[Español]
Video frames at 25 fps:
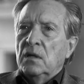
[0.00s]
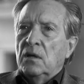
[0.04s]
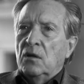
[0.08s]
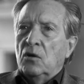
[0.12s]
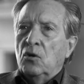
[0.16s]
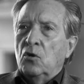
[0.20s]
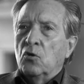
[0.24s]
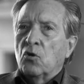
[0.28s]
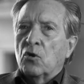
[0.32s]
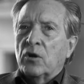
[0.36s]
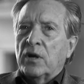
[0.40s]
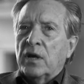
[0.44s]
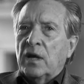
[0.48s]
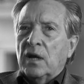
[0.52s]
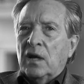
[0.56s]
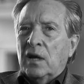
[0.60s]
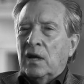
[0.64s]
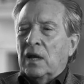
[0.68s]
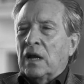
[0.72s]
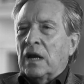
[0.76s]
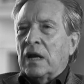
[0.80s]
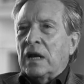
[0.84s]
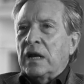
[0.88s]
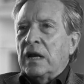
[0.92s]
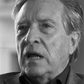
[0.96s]
lo que
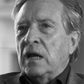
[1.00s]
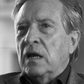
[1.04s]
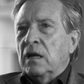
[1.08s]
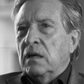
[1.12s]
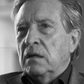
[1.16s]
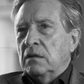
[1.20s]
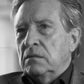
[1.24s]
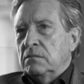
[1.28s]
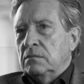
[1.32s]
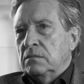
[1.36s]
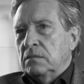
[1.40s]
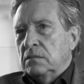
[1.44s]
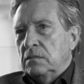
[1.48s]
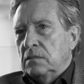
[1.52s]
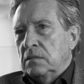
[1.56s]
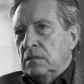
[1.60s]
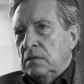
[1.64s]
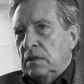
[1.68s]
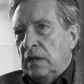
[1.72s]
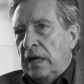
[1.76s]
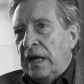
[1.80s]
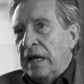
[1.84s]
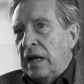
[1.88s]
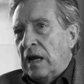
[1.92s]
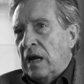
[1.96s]
la Real
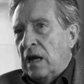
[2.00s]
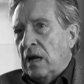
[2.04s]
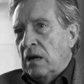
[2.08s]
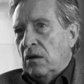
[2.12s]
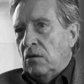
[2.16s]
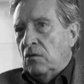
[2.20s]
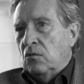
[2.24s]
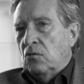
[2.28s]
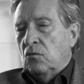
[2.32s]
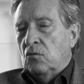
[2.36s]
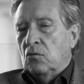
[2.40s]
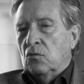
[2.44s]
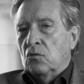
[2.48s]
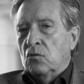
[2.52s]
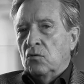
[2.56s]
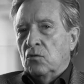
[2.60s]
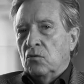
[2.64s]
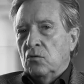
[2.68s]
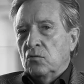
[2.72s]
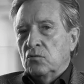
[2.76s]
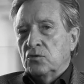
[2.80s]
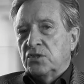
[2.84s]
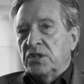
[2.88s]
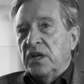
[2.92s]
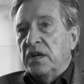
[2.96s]
era
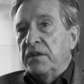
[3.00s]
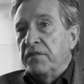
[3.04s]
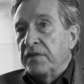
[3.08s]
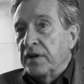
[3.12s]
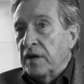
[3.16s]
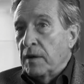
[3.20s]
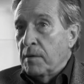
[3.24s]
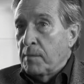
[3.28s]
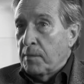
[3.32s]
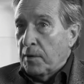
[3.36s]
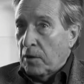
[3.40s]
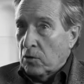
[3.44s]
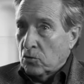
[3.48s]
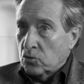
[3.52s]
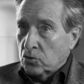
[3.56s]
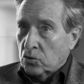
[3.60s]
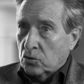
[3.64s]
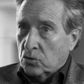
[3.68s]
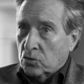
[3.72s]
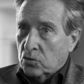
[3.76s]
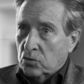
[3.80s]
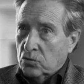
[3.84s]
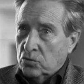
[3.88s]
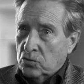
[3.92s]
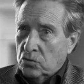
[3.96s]
o significaba para
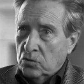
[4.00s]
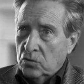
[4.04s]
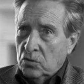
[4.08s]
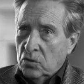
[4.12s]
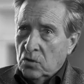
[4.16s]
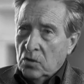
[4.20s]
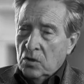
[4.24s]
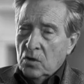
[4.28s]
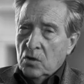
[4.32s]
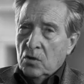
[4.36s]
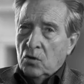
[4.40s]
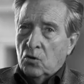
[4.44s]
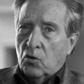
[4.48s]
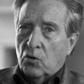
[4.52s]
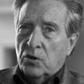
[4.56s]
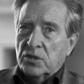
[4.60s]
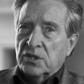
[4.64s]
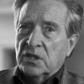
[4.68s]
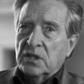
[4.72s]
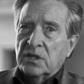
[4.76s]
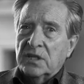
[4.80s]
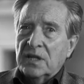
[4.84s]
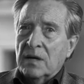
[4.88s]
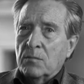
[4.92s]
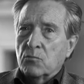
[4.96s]
nosotros, lo que
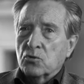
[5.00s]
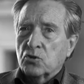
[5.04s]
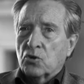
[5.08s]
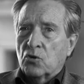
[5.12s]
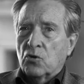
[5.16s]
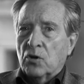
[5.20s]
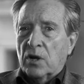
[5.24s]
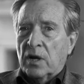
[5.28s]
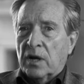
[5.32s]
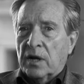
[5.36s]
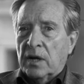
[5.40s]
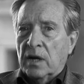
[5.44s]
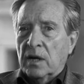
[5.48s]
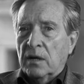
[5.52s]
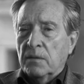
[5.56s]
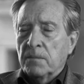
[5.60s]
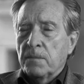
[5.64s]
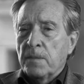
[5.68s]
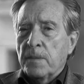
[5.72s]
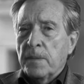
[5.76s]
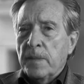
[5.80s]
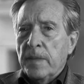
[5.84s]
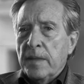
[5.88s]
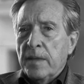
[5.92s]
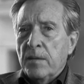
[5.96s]
sentíamos con la Real.
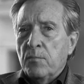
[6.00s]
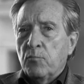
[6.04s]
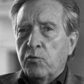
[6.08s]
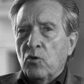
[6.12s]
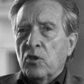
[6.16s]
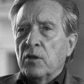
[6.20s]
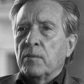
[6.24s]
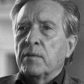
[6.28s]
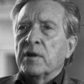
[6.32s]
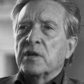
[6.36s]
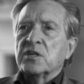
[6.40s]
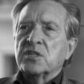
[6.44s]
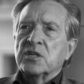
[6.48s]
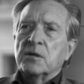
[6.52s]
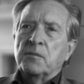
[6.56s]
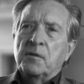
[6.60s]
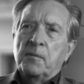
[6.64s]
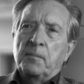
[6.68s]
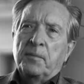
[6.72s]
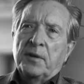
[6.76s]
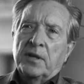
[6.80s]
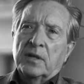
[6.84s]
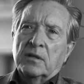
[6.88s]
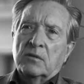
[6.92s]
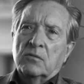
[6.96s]
Puede haber ese
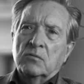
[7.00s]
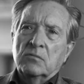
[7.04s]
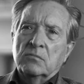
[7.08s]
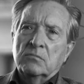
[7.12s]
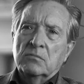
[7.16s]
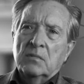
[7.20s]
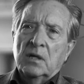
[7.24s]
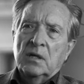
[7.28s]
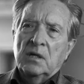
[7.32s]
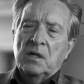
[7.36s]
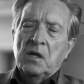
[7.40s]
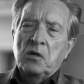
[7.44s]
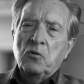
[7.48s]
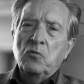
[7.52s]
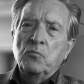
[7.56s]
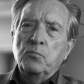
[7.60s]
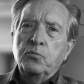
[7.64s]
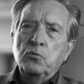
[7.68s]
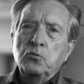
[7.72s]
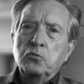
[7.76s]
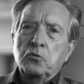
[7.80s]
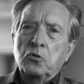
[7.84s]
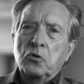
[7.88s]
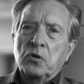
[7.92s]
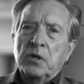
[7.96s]
Vipireto. Ahí hay un
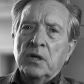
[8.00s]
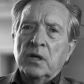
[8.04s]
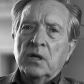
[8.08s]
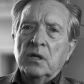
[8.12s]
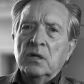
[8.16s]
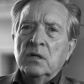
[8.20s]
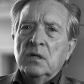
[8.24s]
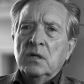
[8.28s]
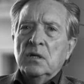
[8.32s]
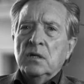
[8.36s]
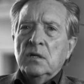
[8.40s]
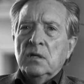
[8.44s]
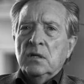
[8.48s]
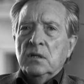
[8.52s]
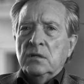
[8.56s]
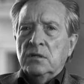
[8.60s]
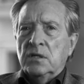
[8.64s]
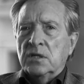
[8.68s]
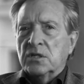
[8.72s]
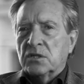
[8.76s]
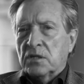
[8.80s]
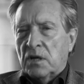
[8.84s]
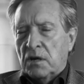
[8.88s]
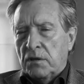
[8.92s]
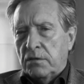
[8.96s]
punto de
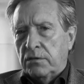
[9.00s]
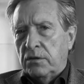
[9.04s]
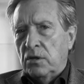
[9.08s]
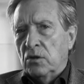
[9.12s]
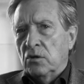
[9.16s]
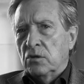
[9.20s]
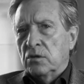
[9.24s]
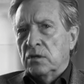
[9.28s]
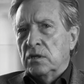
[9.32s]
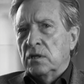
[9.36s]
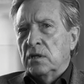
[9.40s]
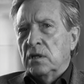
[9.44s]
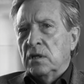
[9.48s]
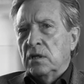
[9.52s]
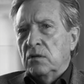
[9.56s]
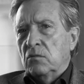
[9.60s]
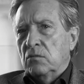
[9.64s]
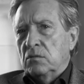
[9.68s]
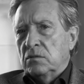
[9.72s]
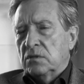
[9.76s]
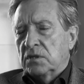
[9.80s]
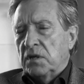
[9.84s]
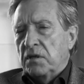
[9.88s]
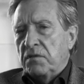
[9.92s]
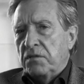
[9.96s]
discreción de
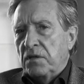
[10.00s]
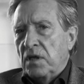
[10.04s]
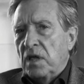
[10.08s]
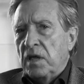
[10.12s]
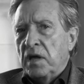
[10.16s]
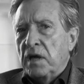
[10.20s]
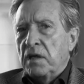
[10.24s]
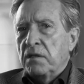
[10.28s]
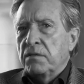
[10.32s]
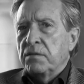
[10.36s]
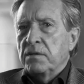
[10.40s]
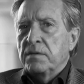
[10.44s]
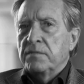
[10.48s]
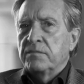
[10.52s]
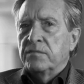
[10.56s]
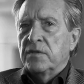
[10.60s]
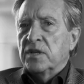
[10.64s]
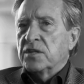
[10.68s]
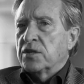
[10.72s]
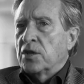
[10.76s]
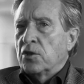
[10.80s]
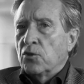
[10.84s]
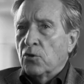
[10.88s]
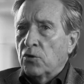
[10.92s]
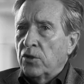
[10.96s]
sencillez, de
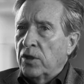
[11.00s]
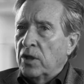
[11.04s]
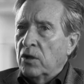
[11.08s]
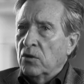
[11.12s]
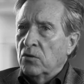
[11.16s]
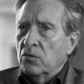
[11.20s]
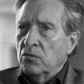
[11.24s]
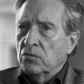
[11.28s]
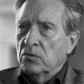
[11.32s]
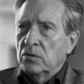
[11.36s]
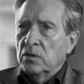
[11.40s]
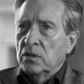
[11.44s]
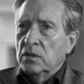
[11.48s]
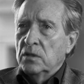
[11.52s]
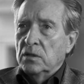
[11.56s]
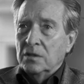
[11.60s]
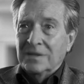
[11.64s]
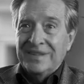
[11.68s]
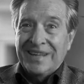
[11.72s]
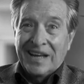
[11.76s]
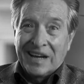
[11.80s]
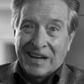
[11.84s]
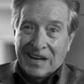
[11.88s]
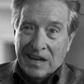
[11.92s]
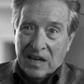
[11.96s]
señorío,
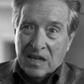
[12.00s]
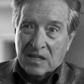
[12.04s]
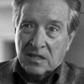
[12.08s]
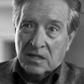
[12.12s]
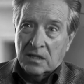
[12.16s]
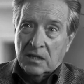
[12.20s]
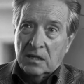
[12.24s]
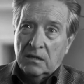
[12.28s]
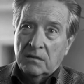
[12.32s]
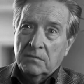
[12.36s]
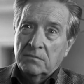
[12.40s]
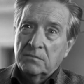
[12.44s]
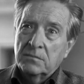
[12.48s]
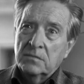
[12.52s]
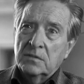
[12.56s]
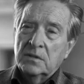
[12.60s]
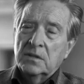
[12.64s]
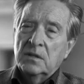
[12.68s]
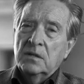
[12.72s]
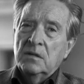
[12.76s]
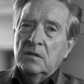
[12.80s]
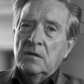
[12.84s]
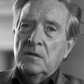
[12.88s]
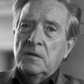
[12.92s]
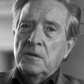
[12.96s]
de clase,
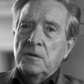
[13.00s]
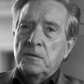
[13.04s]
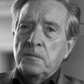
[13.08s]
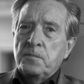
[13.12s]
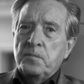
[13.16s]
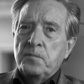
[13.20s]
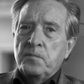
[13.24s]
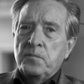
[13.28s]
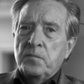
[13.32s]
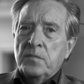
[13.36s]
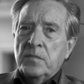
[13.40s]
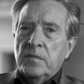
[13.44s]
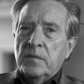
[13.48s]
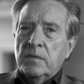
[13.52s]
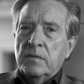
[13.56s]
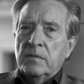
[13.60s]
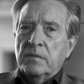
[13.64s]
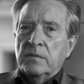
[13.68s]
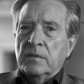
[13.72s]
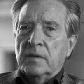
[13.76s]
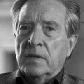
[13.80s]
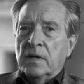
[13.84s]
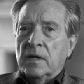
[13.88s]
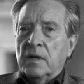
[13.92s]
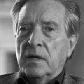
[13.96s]

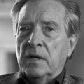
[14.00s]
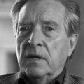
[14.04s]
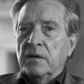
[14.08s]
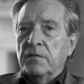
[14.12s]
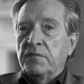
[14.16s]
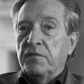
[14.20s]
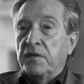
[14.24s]
de